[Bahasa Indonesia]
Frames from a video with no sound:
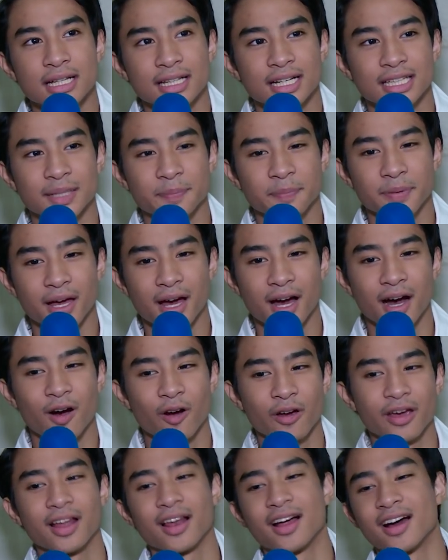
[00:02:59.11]
tetap ya
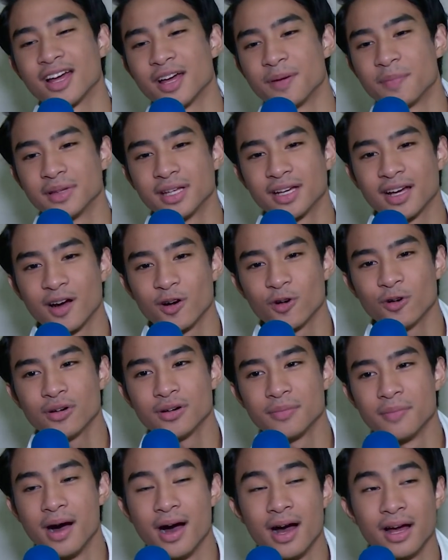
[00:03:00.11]
oke okay lah. Yang penting aku
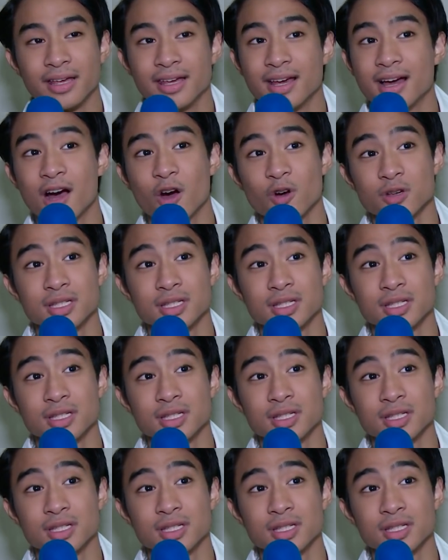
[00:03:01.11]
bahagia, aku